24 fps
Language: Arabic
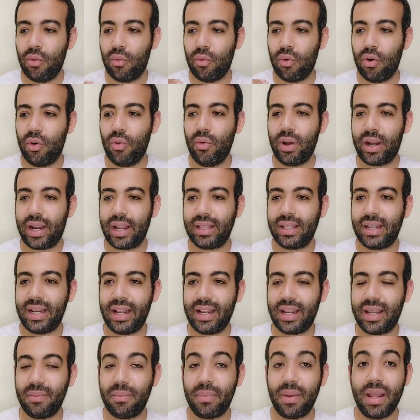وهو كان
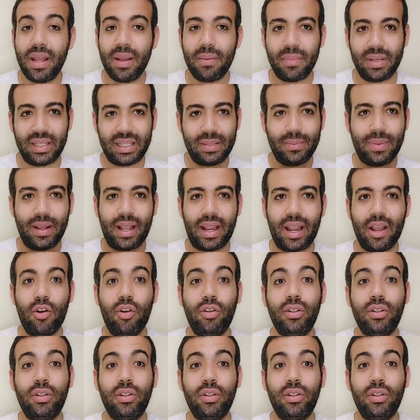راكب بس بعد كده